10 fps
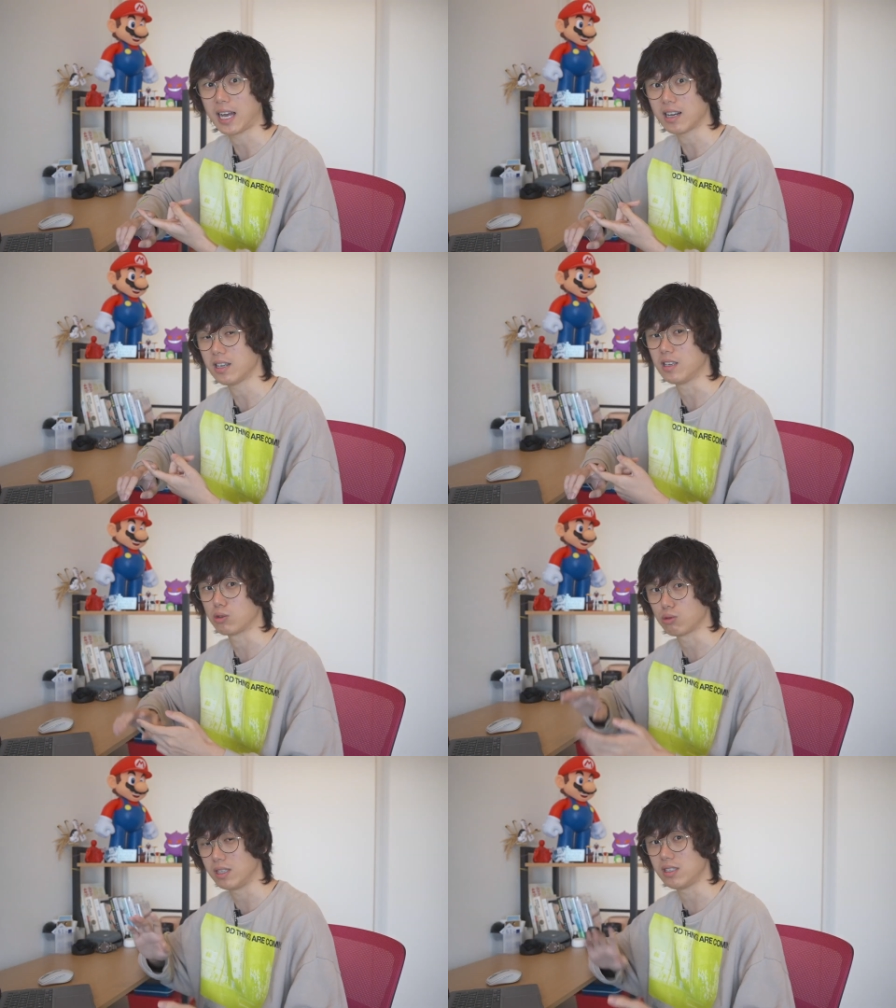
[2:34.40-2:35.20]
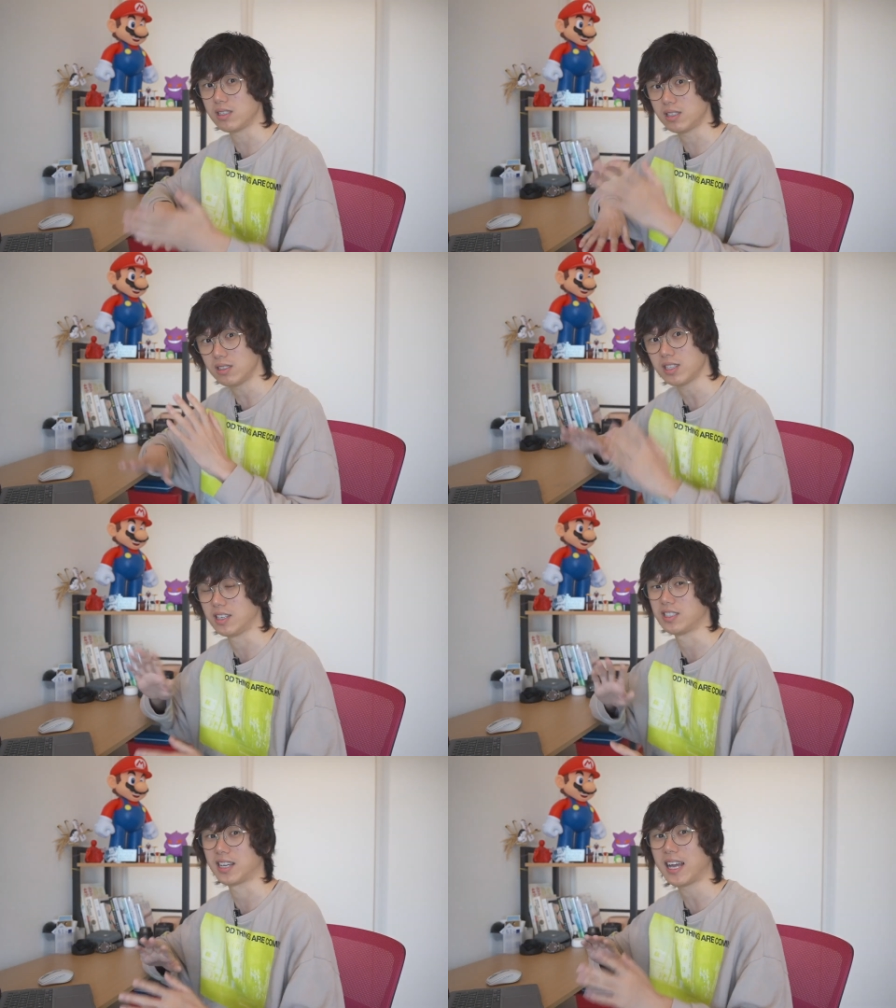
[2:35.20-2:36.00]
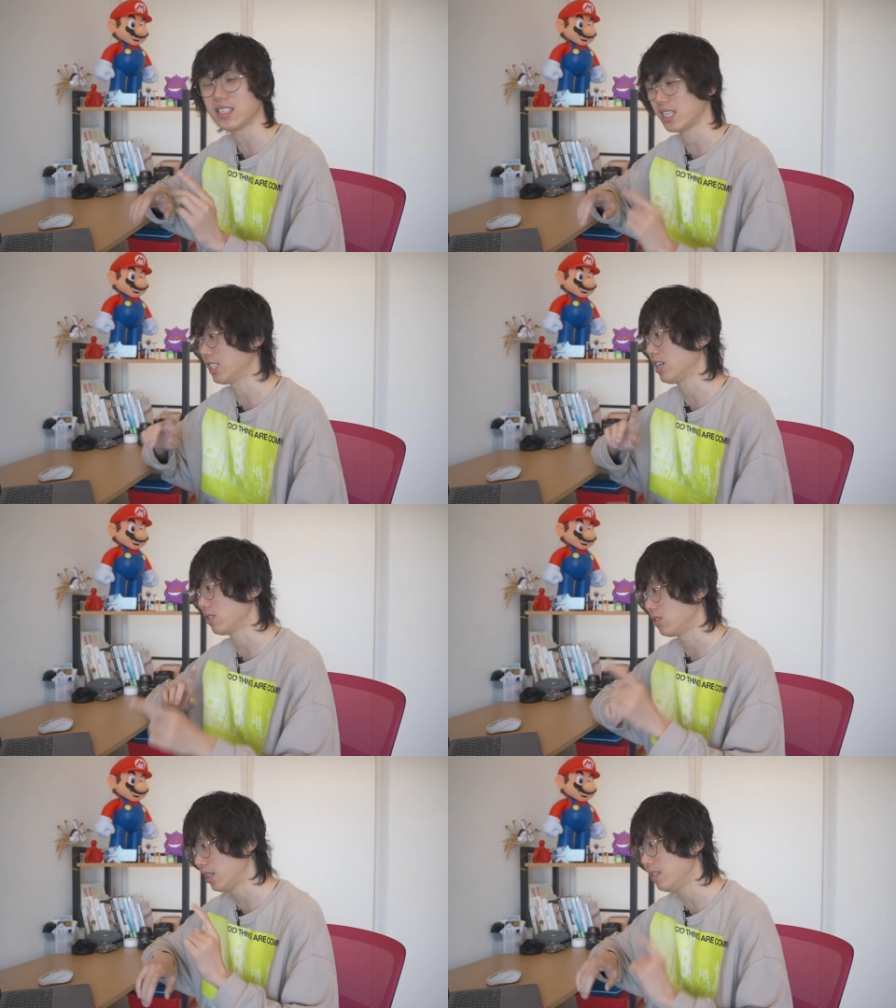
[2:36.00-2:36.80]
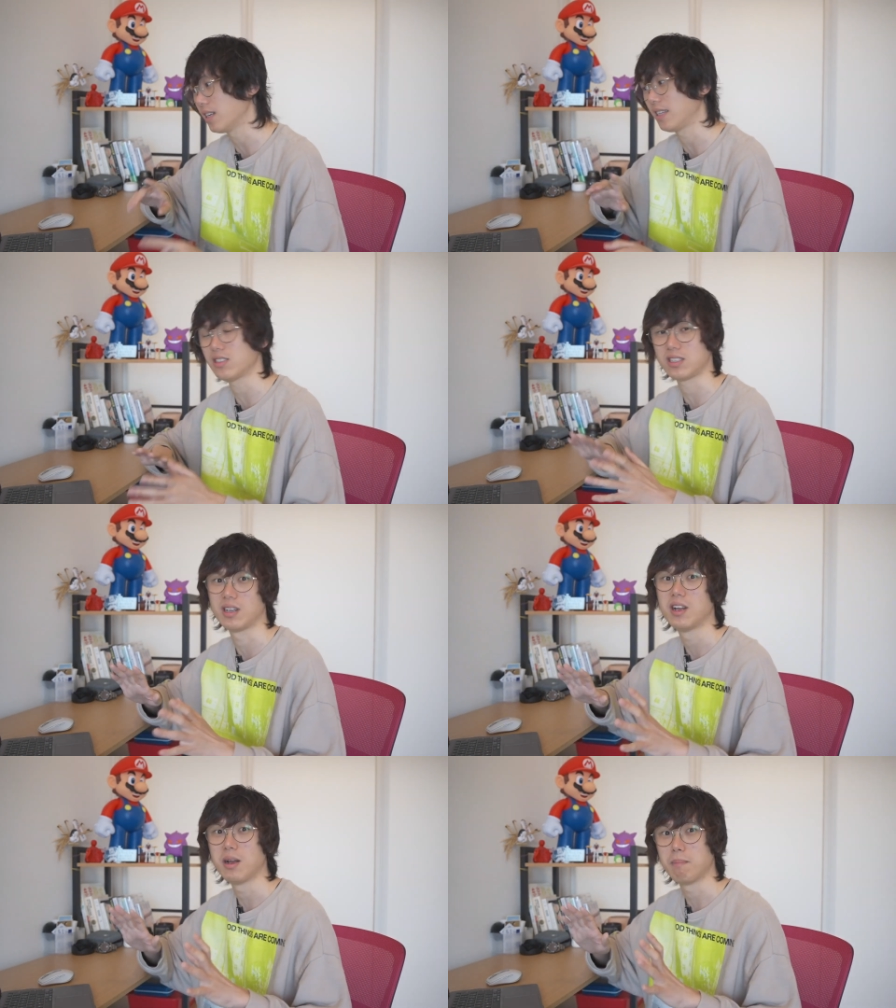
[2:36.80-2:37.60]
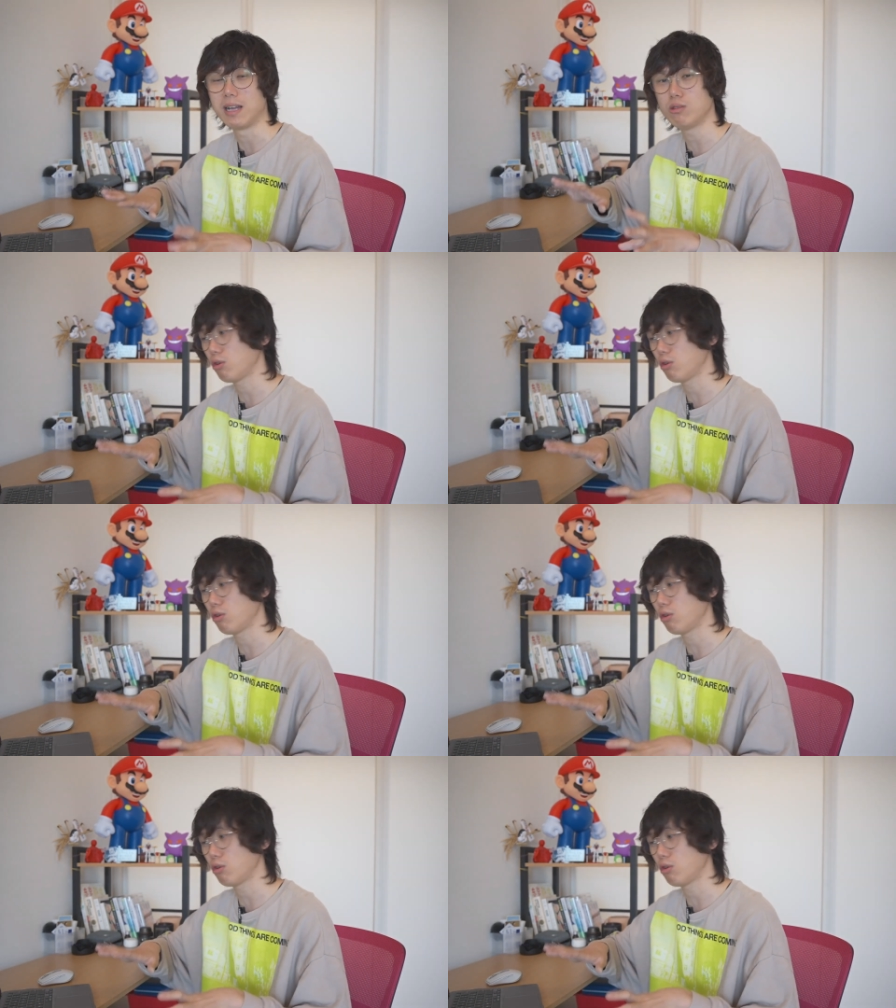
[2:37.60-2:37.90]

它可以随机生成一些看起来像是真的，但是满